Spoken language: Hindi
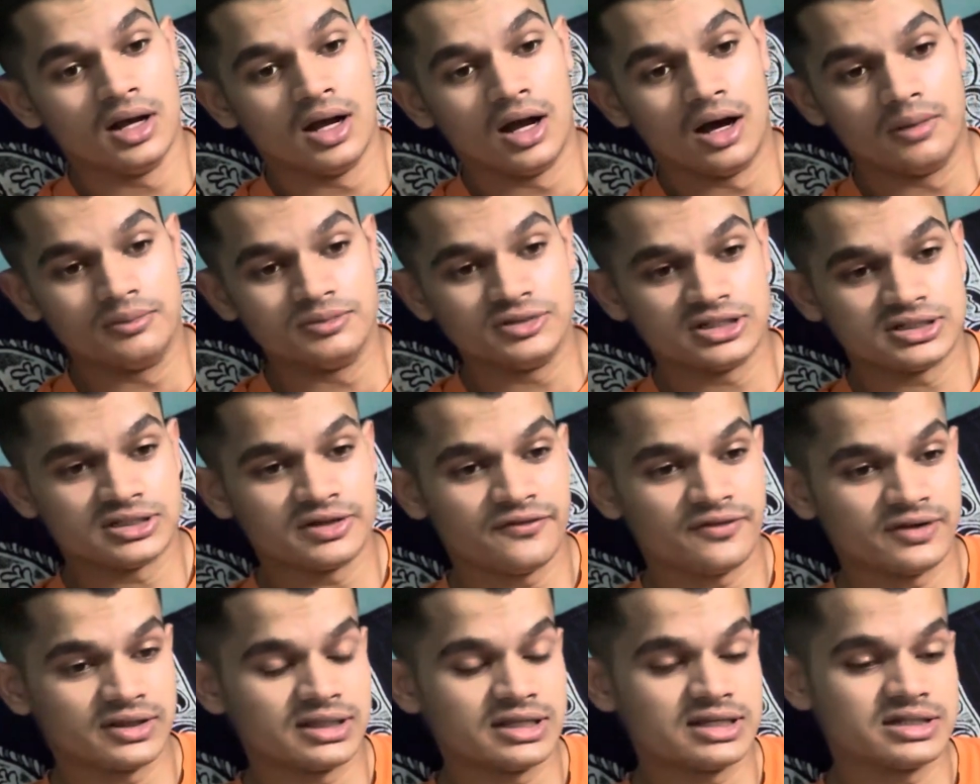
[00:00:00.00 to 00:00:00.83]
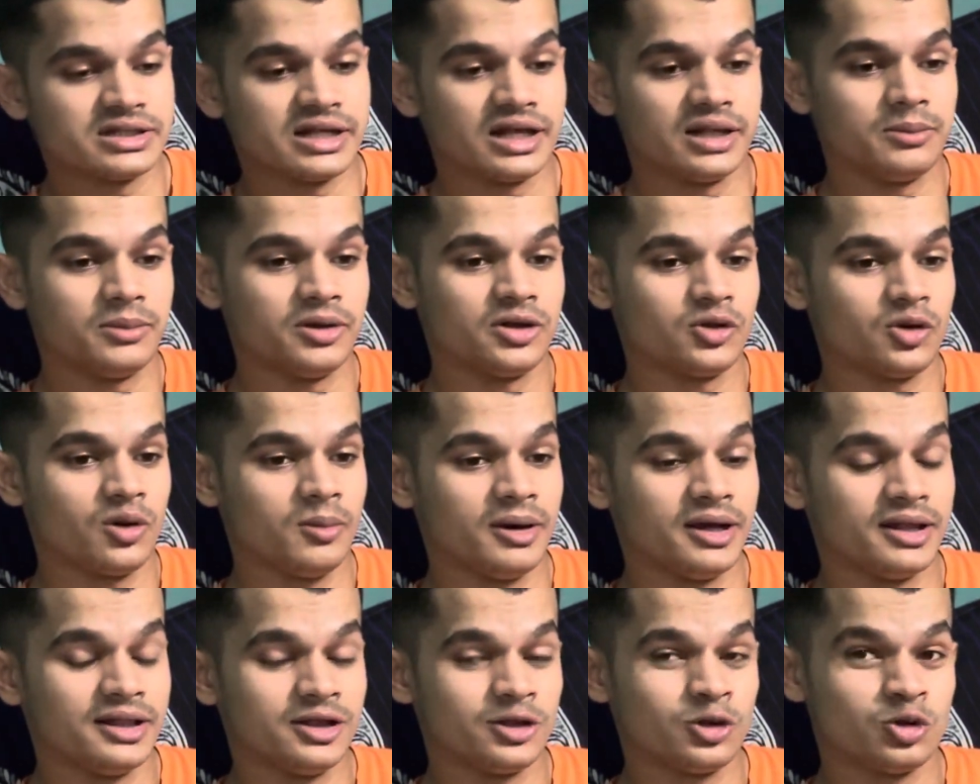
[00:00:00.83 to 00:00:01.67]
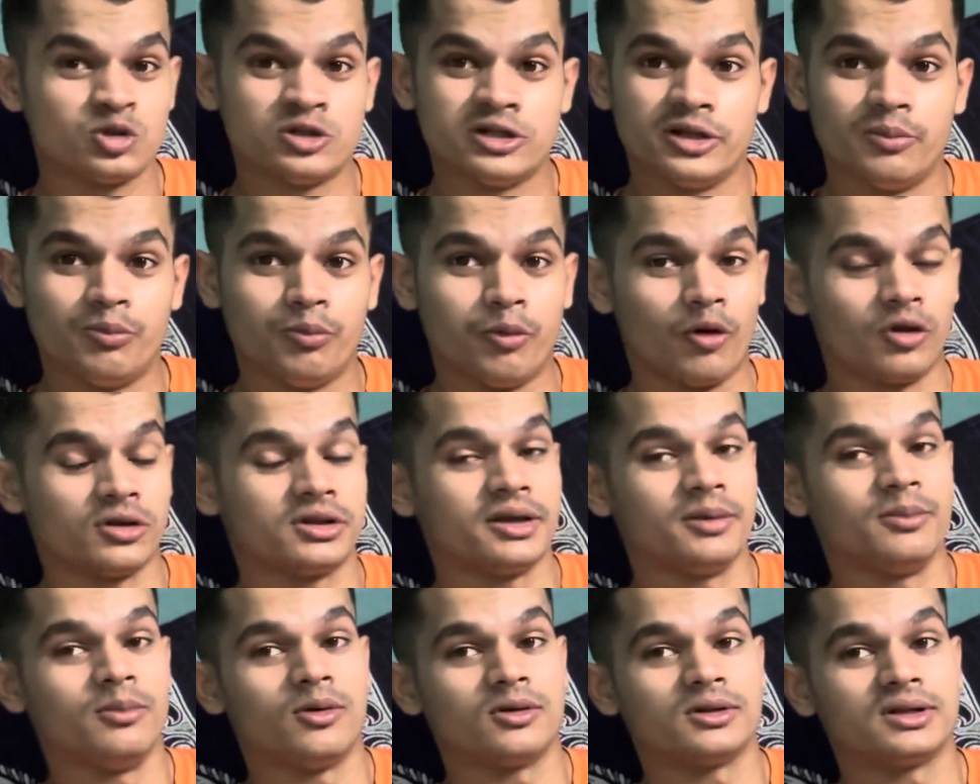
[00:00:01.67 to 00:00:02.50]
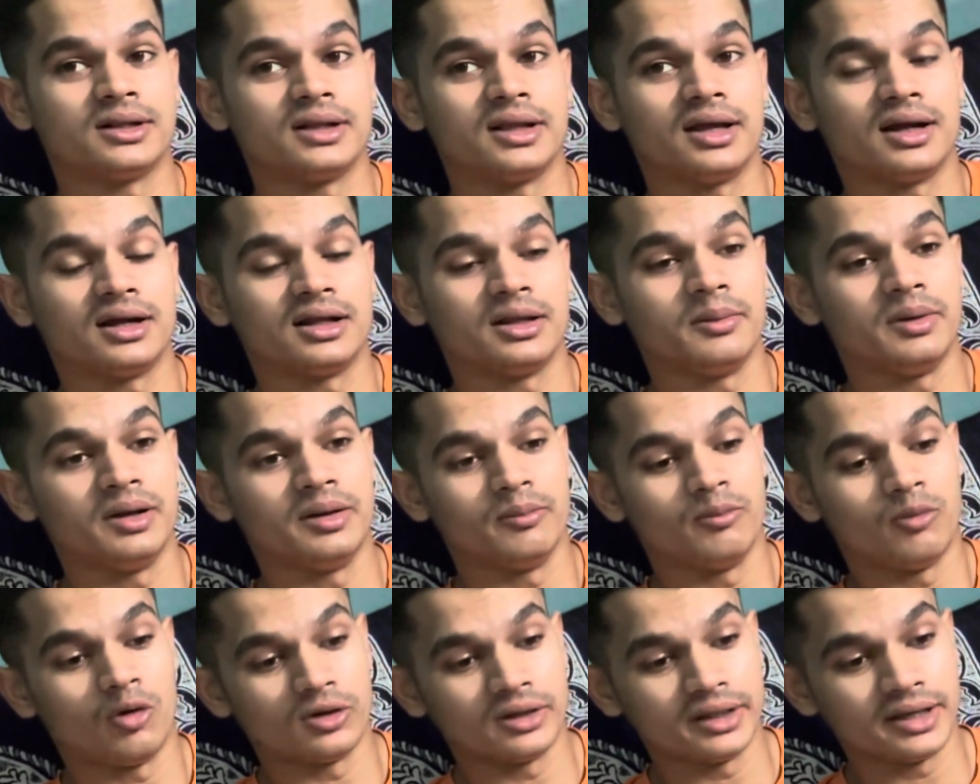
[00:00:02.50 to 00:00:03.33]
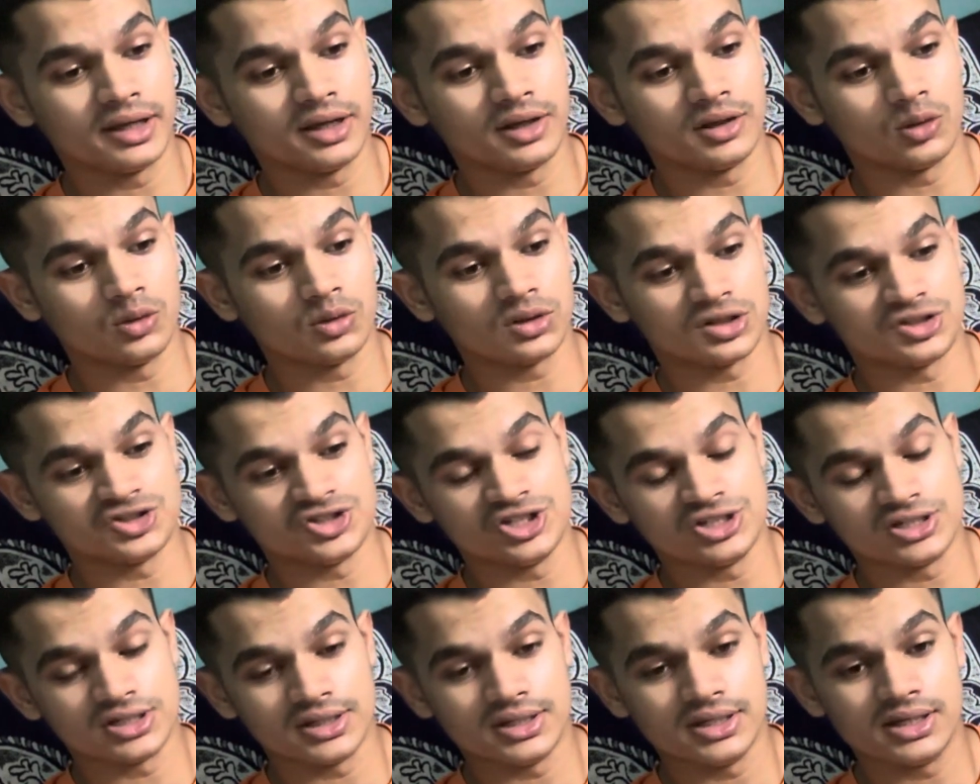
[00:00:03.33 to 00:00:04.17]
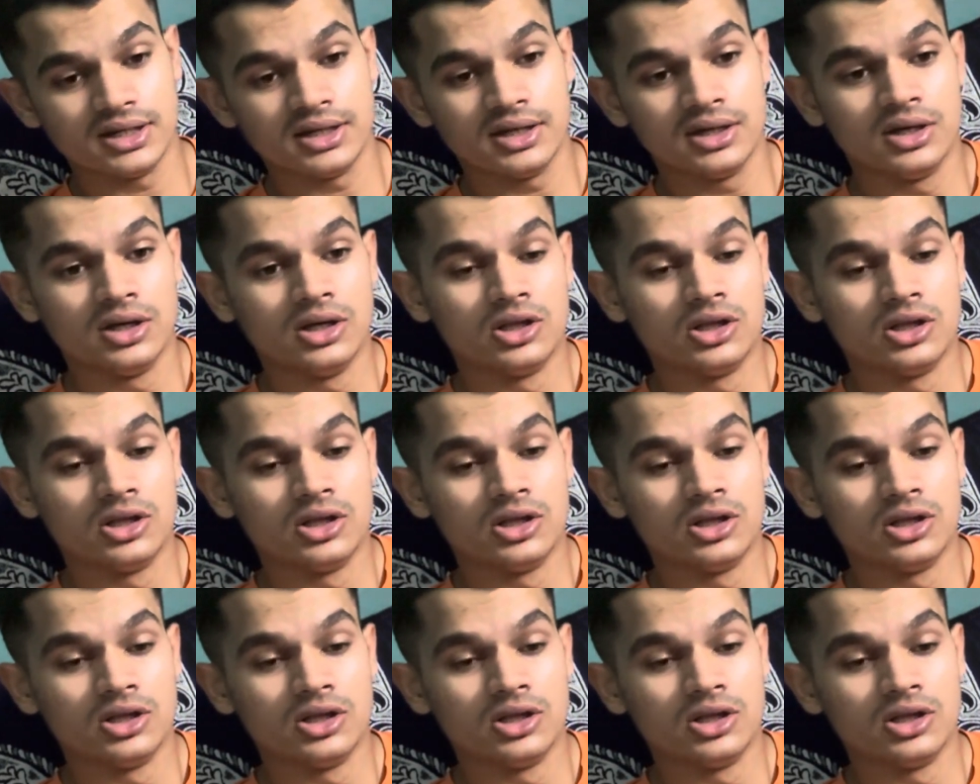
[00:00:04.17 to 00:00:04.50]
हम जैसे फिटनेस लाइन में तो हमारे लिए तो स्लीप बहुत ही इंपॉर्टेंट है अगर हमारी बॉडी की ग्रोथ अच्छी चाहिए